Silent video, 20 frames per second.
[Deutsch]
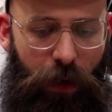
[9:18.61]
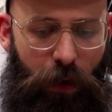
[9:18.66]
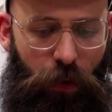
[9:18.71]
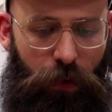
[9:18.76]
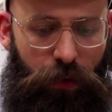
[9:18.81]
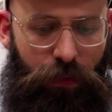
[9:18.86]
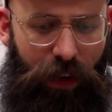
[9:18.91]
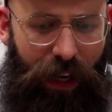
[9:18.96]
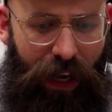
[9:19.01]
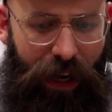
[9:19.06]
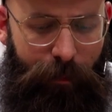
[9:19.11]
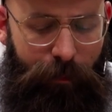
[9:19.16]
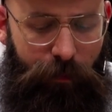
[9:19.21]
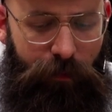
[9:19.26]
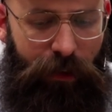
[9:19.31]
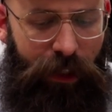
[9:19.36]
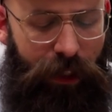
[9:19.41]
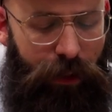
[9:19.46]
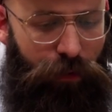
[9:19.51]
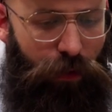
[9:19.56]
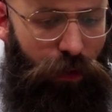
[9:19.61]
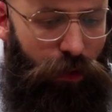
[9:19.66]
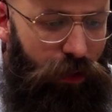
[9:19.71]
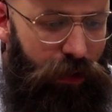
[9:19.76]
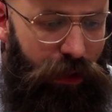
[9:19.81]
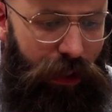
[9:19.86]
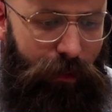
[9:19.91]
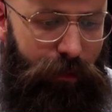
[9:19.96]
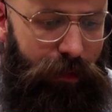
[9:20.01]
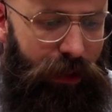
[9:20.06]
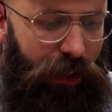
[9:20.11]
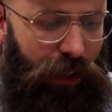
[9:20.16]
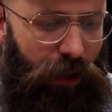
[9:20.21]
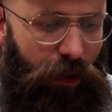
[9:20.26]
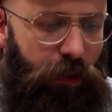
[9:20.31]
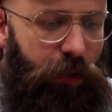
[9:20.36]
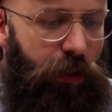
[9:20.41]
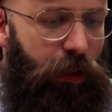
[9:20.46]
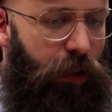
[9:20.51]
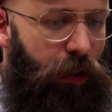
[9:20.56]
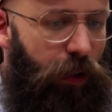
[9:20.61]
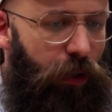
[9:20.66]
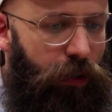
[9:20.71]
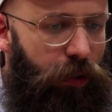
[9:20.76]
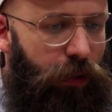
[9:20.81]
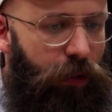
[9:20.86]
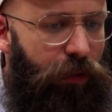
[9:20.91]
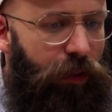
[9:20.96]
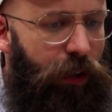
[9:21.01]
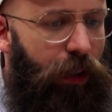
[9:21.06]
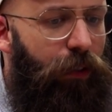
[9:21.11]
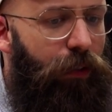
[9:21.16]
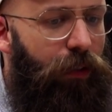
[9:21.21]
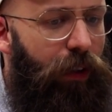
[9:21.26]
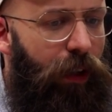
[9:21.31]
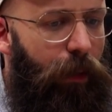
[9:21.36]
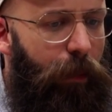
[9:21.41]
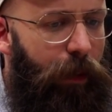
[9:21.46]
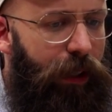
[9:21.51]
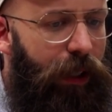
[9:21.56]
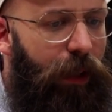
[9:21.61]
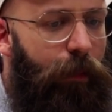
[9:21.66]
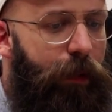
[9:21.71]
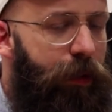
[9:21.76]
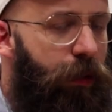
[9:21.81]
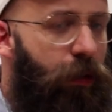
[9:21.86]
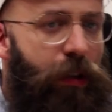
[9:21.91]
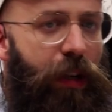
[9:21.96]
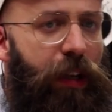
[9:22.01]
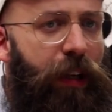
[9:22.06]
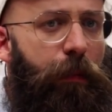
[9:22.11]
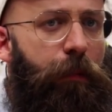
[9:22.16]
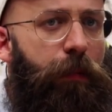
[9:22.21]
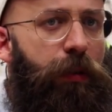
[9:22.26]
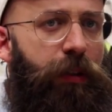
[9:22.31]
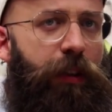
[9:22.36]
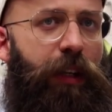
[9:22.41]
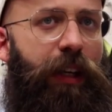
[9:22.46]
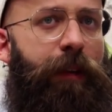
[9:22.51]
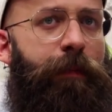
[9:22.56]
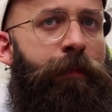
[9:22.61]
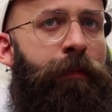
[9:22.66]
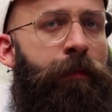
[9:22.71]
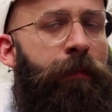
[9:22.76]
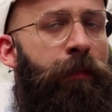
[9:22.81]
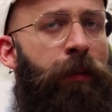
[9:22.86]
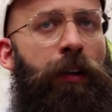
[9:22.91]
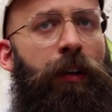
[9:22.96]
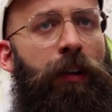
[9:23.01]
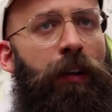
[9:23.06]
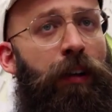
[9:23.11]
Und wir haben, viele von uns haben sich ausgetauscht auf jeden Fall, aber nie sozusagen im Bestreben,